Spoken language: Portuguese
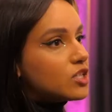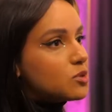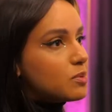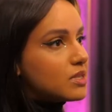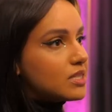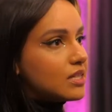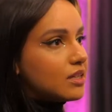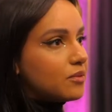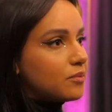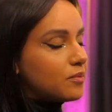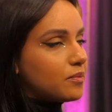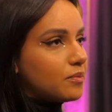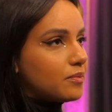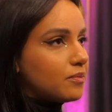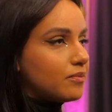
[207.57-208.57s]
assim.
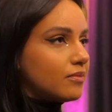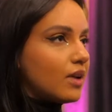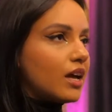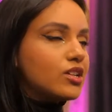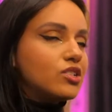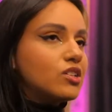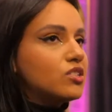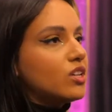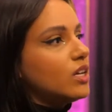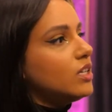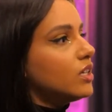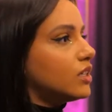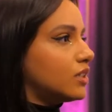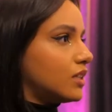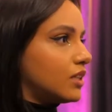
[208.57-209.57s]
Ai, gente,
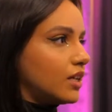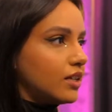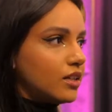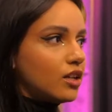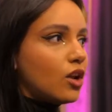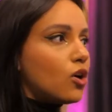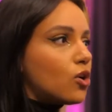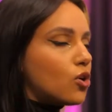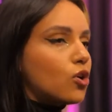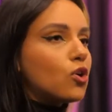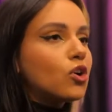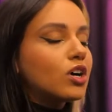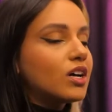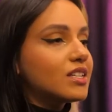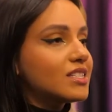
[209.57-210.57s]
Ariana, né?
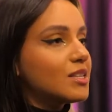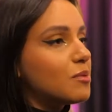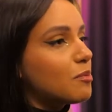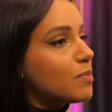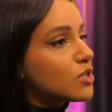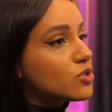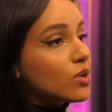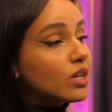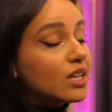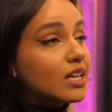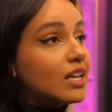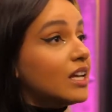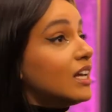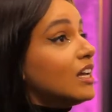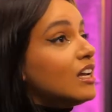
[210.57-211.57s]
Louca, assim, uma pessoa
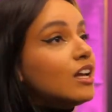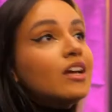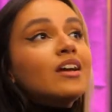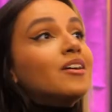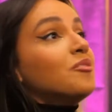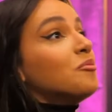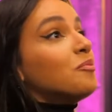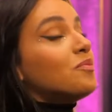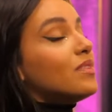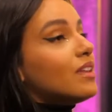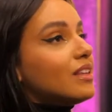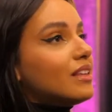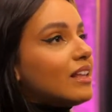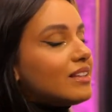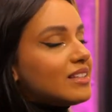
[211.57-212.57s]
que.
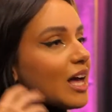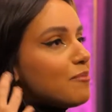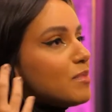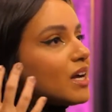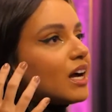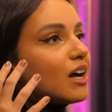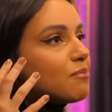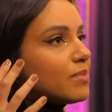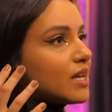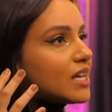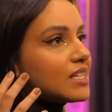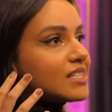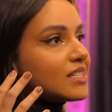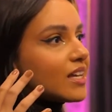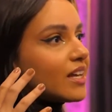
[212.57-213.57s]
Na, na minha
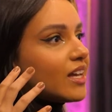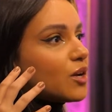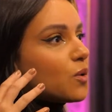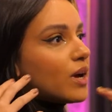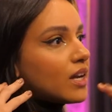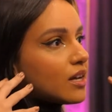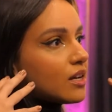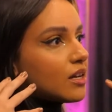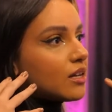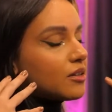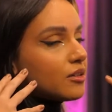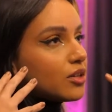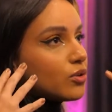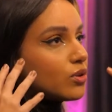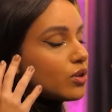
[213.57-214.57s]
cabeça, eu era.
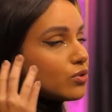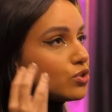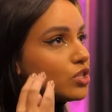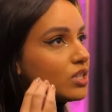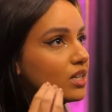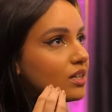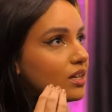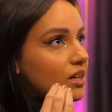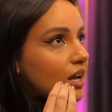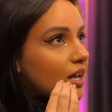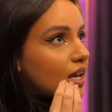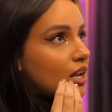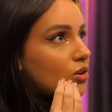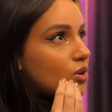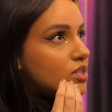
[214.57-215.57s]
Eu, eu, tinha
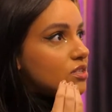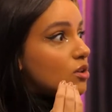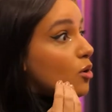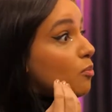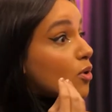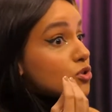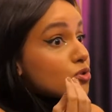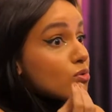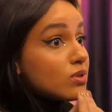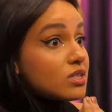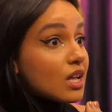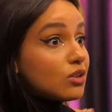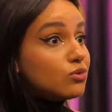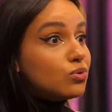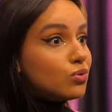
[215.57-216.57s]
aquela coisa, eu posso
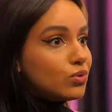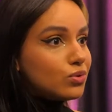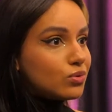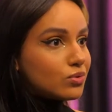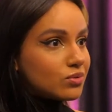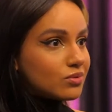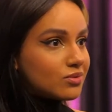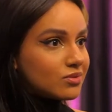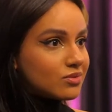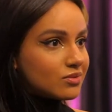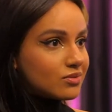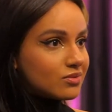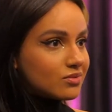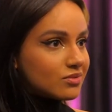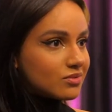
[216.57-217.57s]
conquistar tudo.
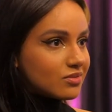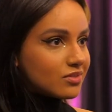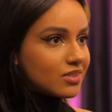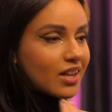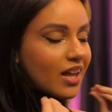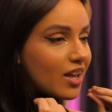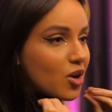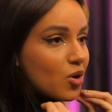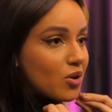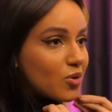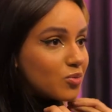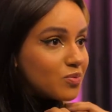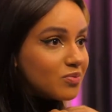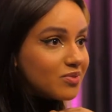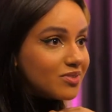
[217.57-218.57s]
Sim. Né? Isso com
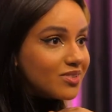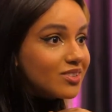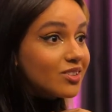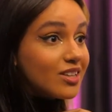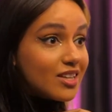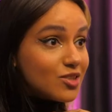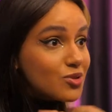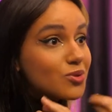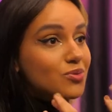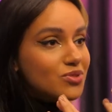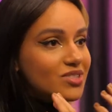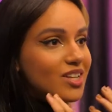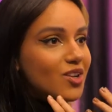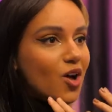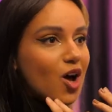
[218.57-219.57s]
19, essa menina que
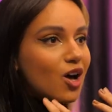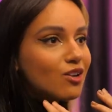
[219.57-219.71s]
você 19, quer